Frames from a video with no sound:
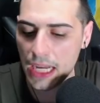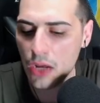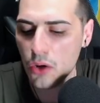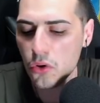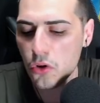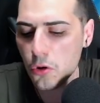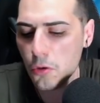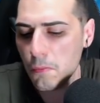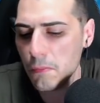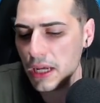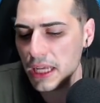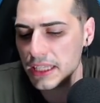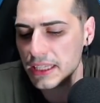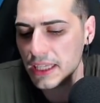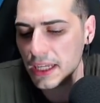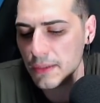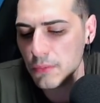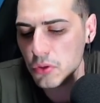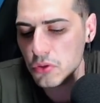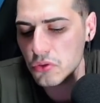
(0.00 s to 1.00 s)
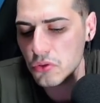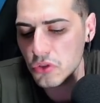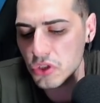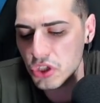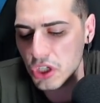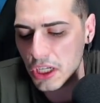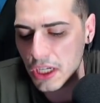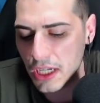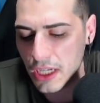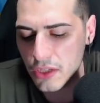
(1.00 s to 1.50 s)
un commentary molto
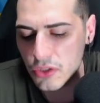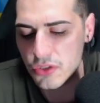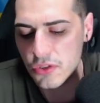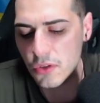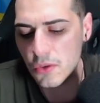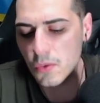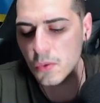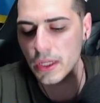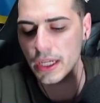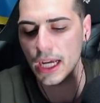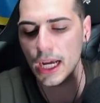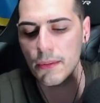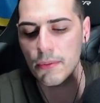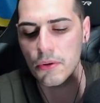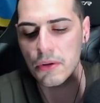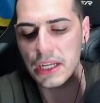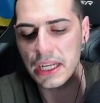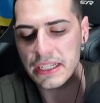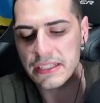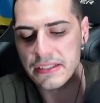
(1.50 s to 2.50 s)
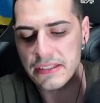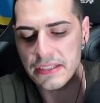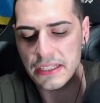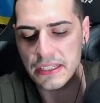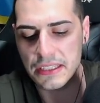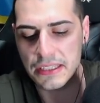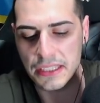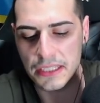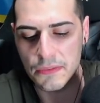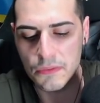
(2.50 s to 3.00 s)
chill. Io sto qui, apro le
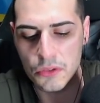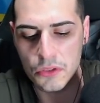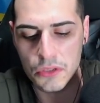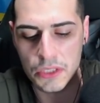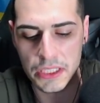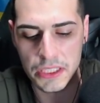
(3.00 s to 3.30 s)
cassette. Voi